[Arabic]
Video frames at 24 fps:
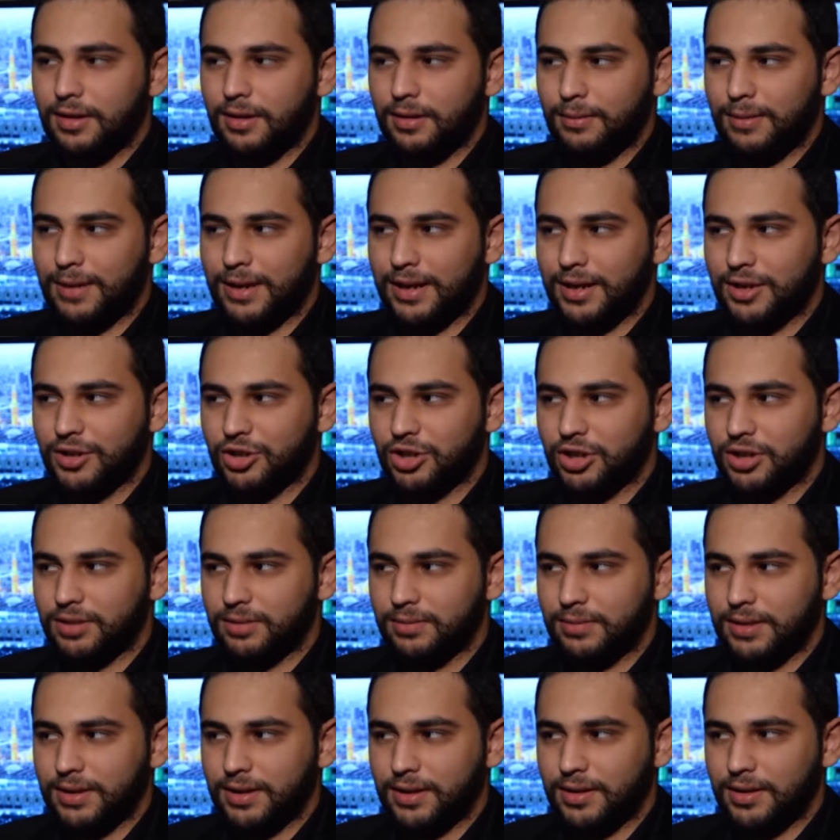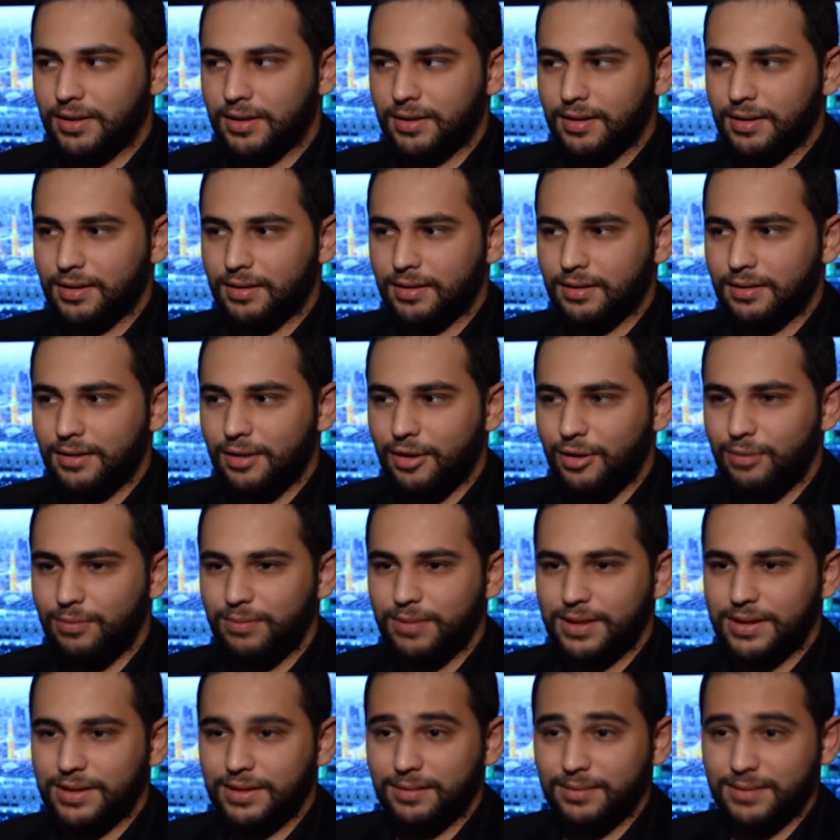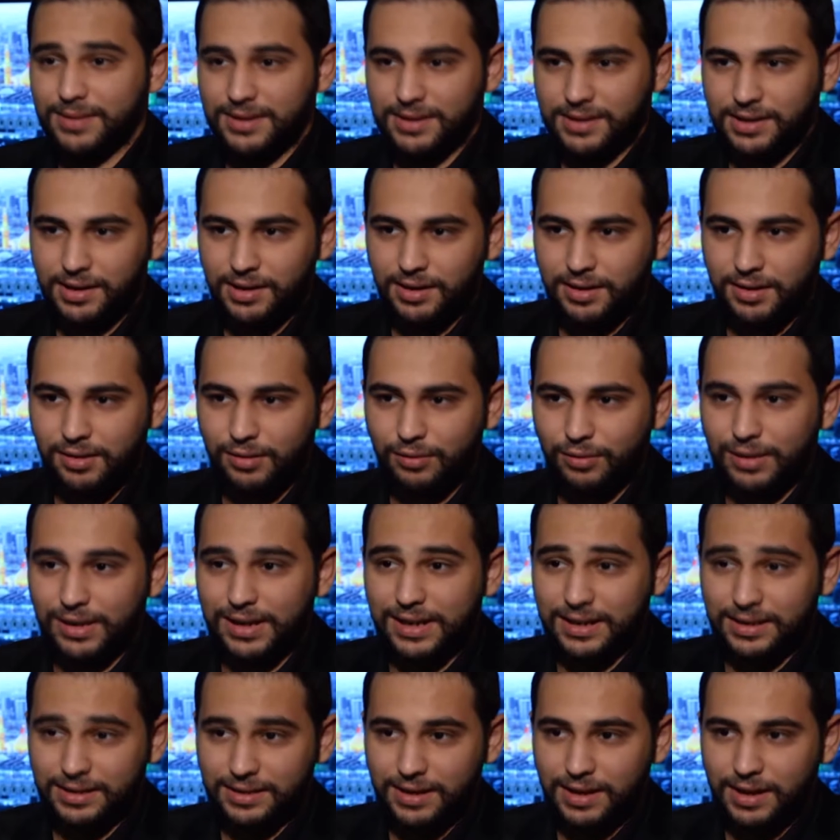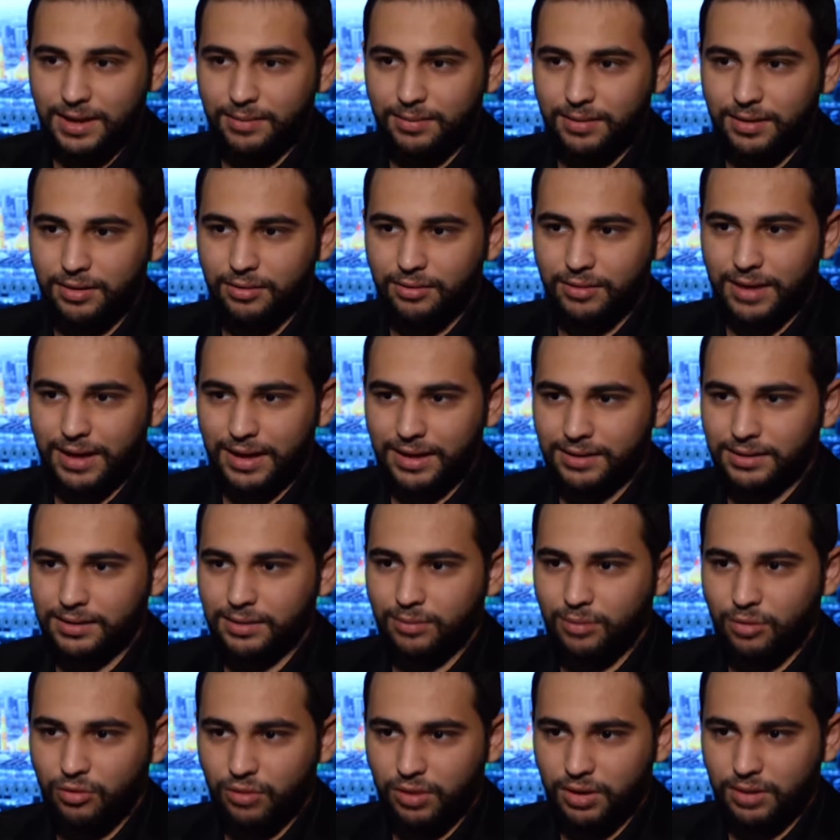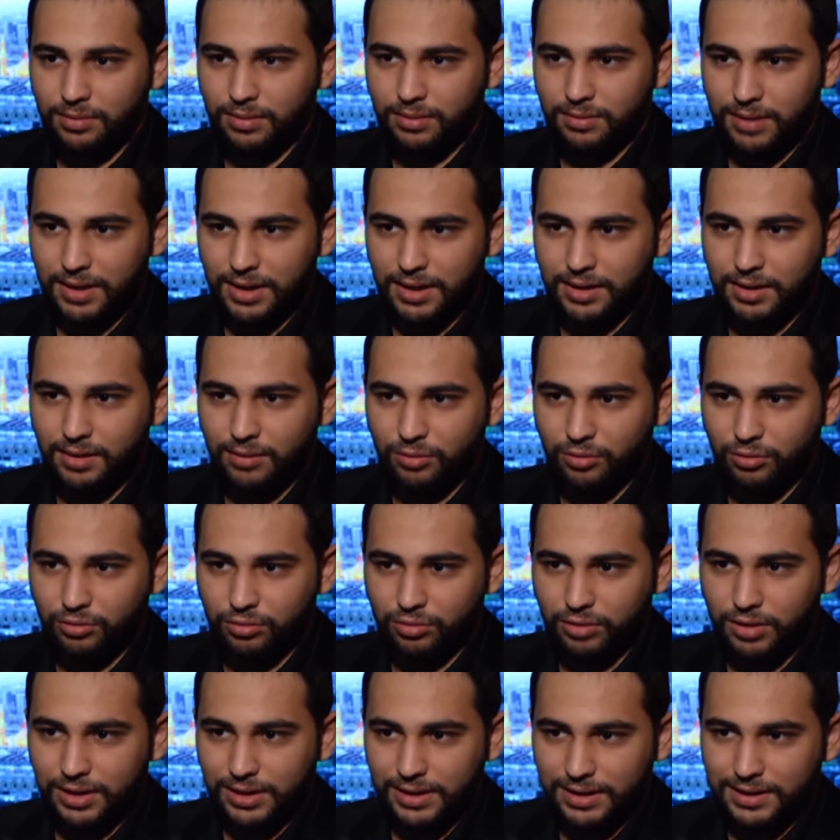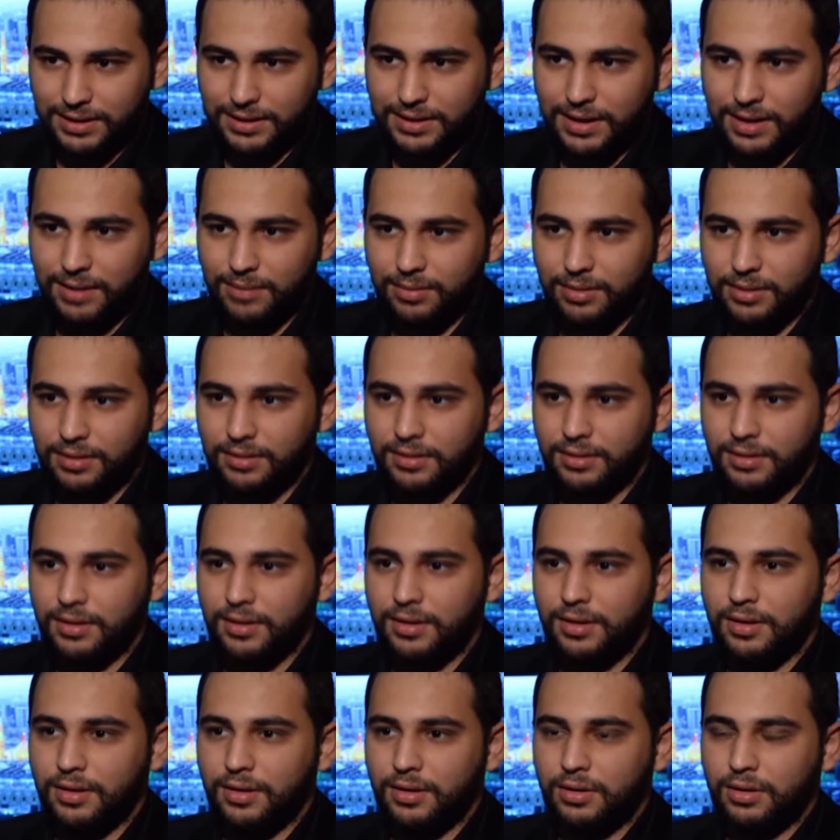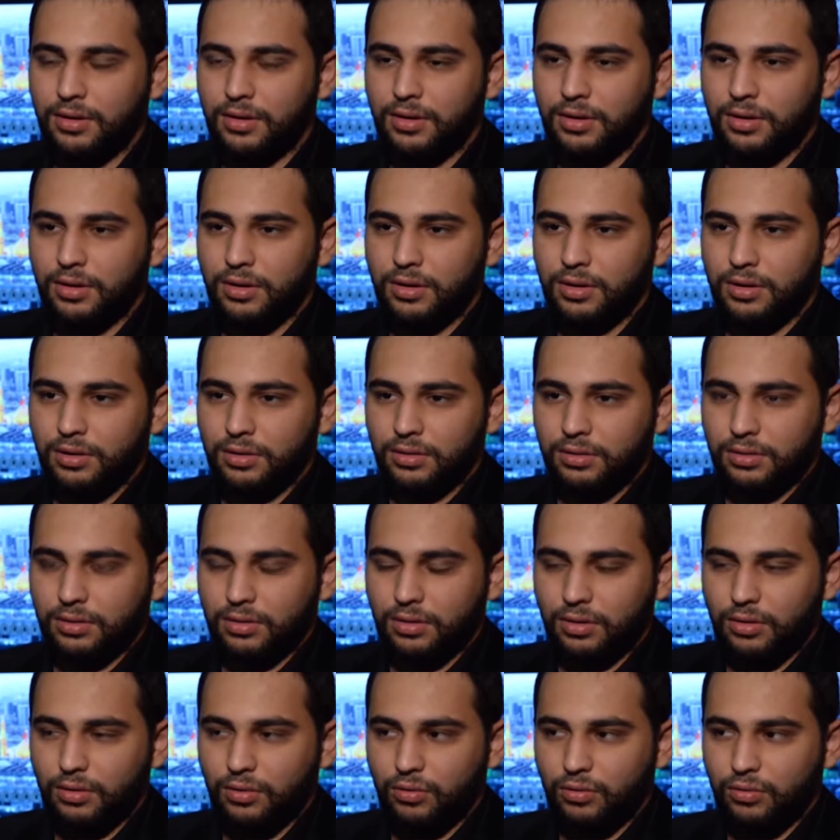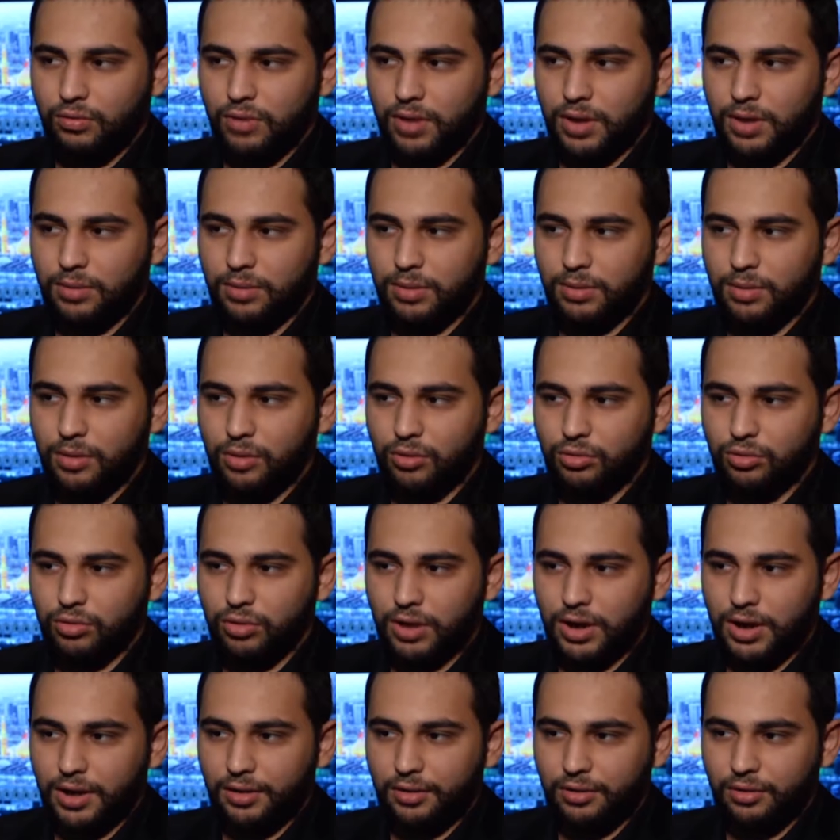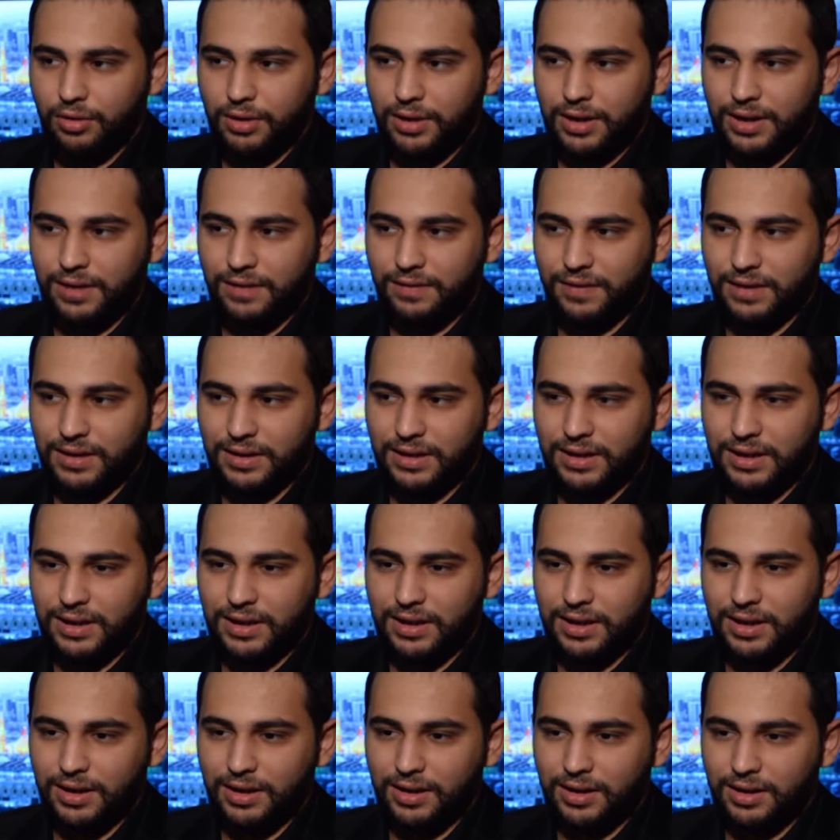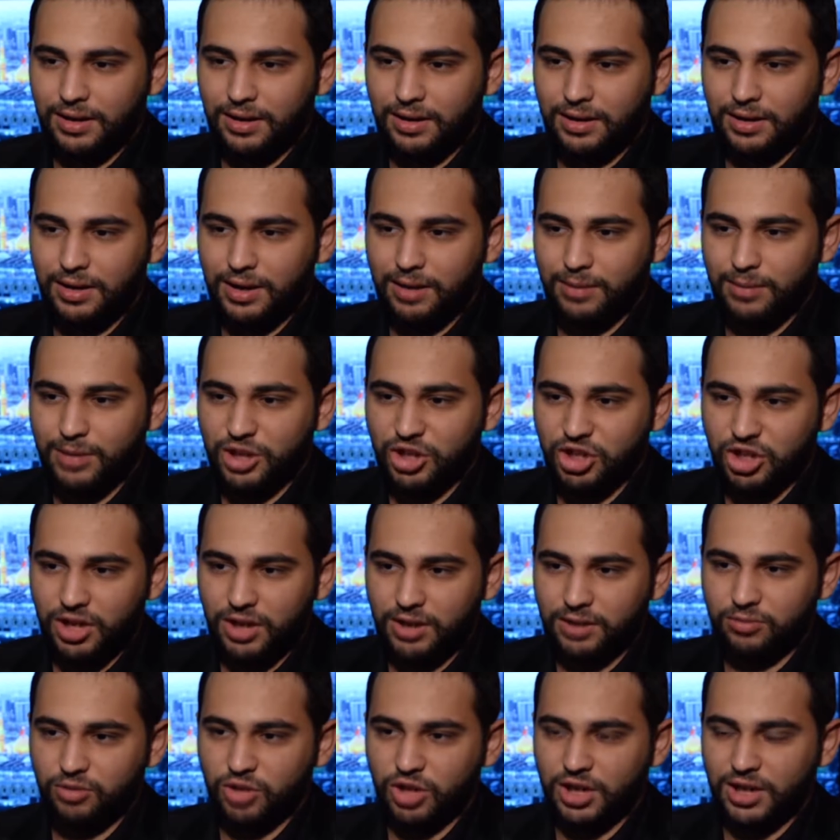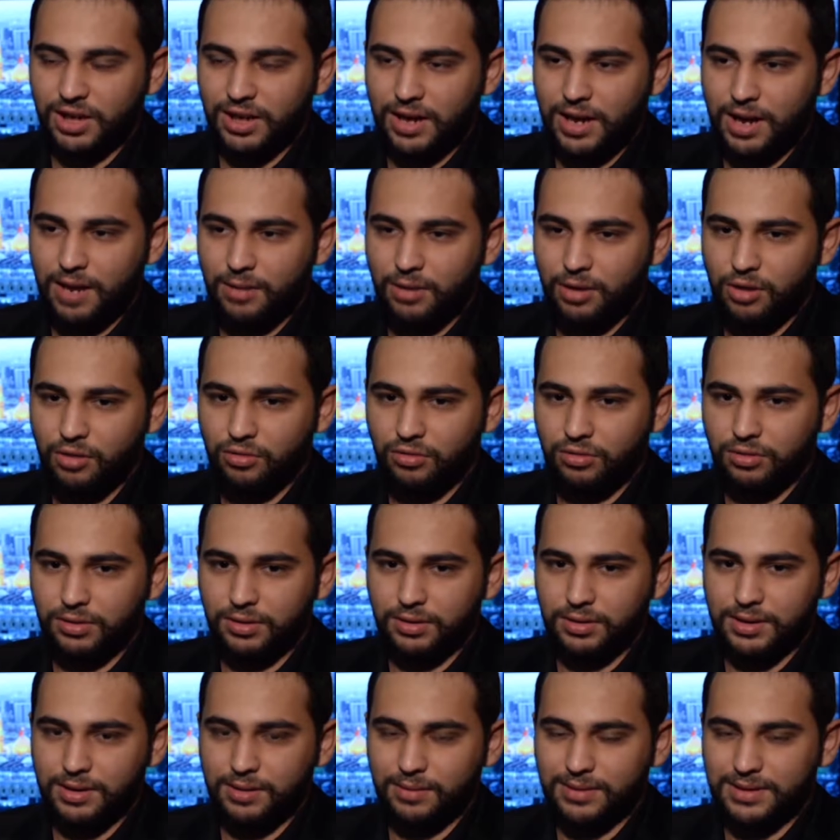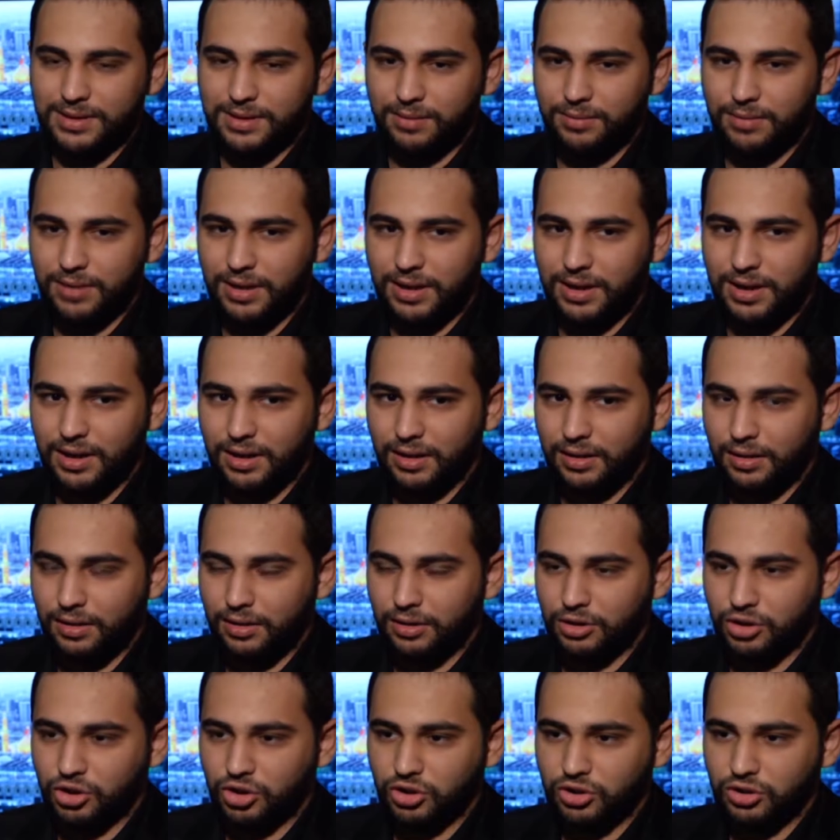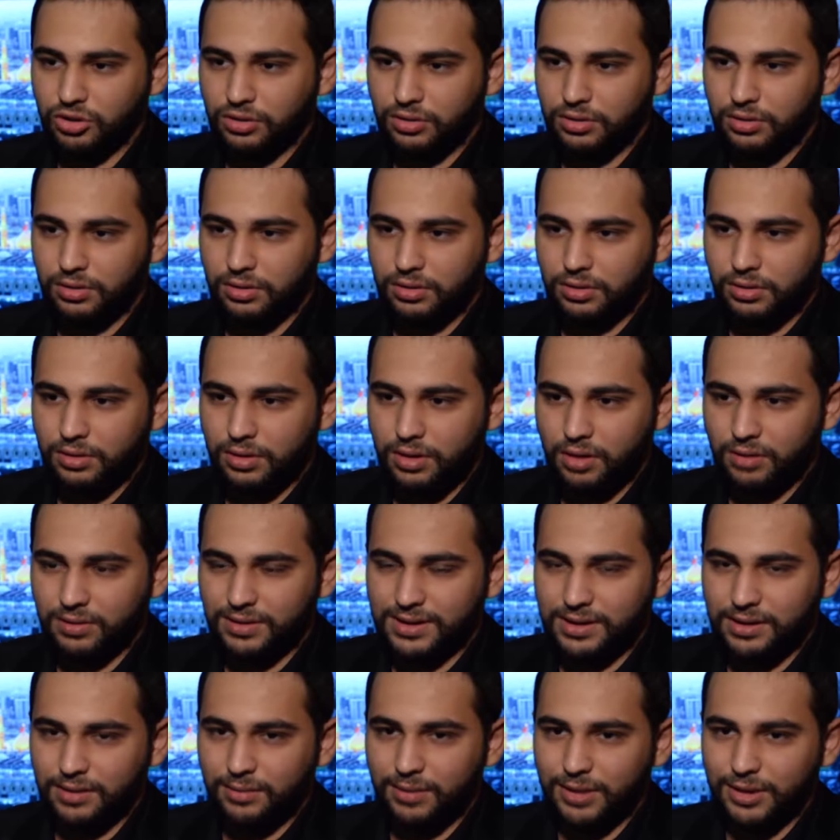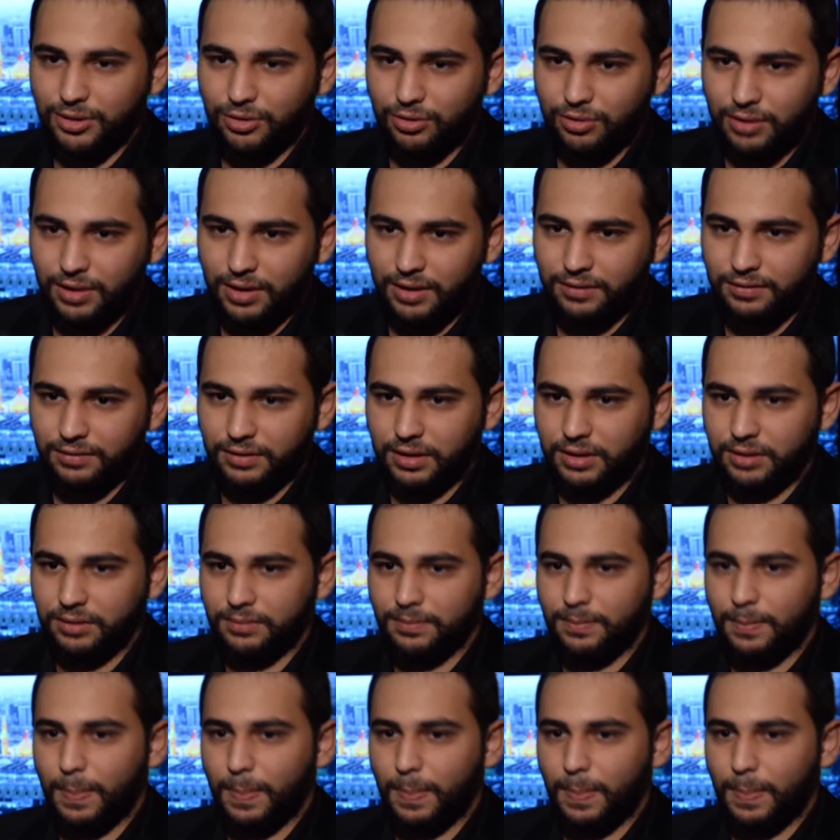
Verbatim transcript: آه، بلشت بحب التمثيل والكتابة وكان عندي موهبة بهذا موضوع الكتابة وبموضوع الرؤية الفنية للمشهد بشكل عام أو إذا بنسميه الإخراج أو سينماتوغرافي